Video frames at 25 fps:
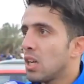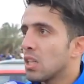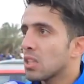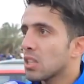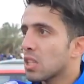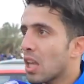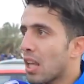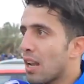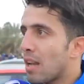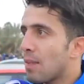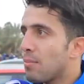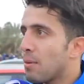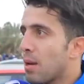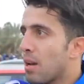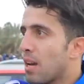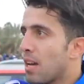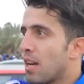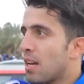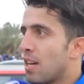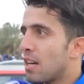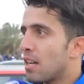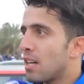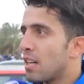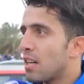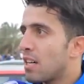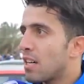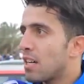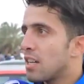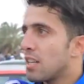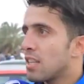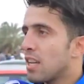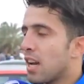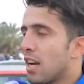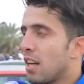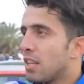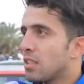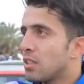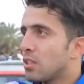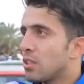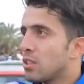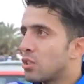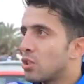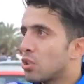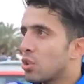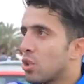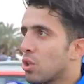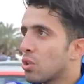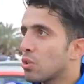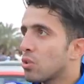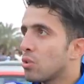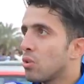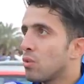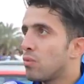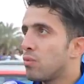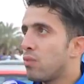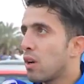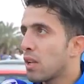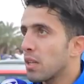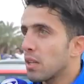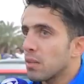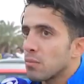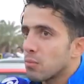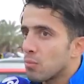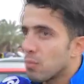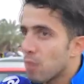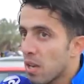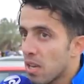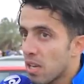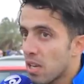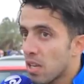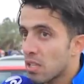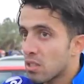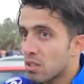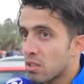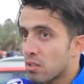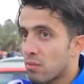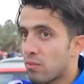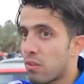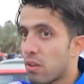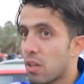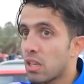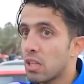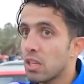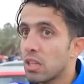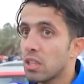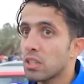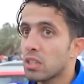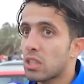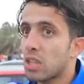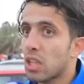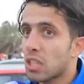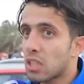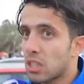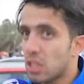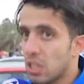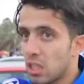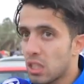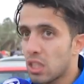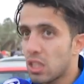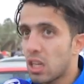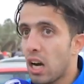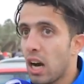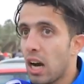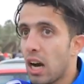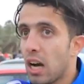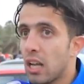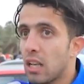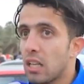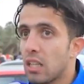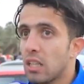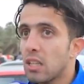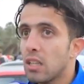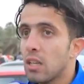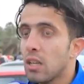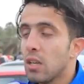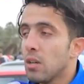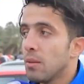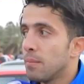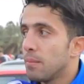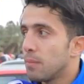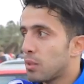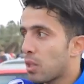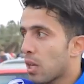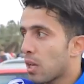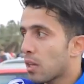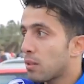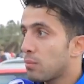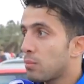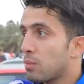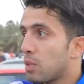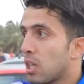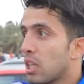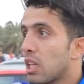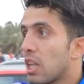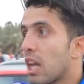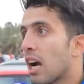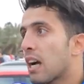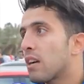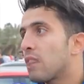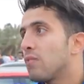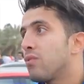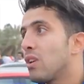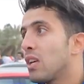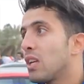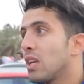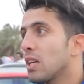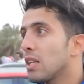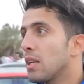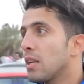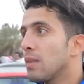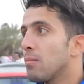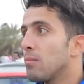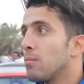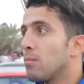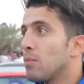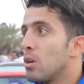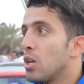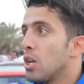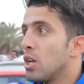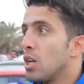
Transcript: الطلبة يعني شلون نقول فريق مميز فريق تكتيكي عالي مدرب جيد لكن فريقنا